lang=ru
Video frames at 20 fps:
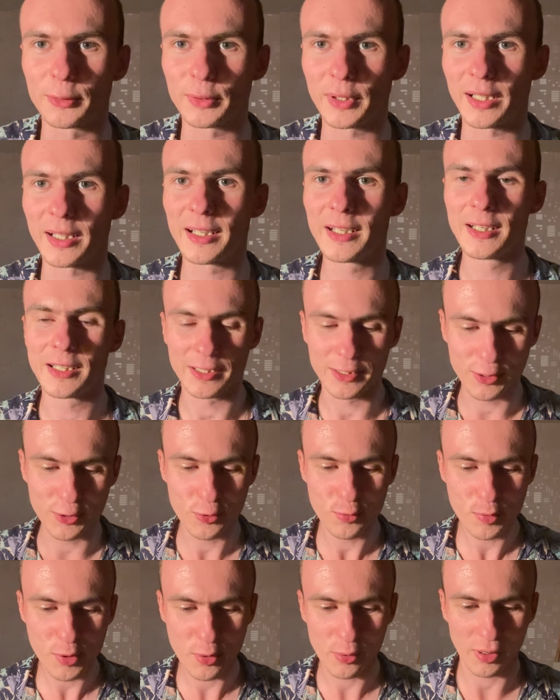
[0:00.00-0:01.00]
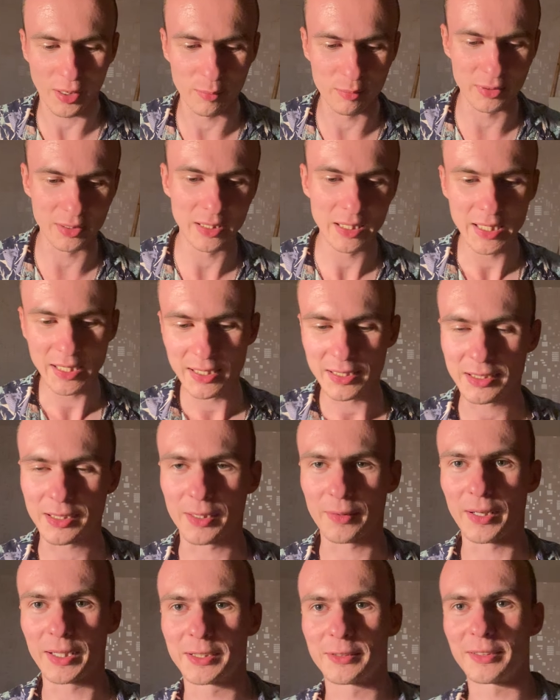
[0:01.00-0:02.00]
Я не умею как бы
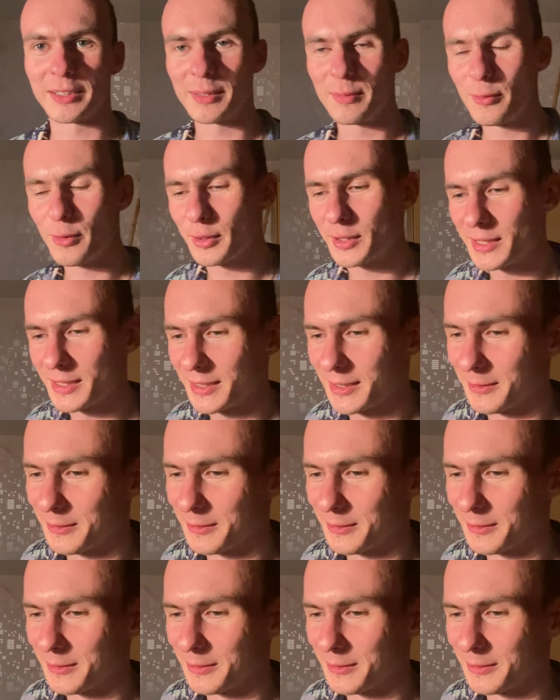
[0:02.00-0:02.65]
скрывать свои эмоции.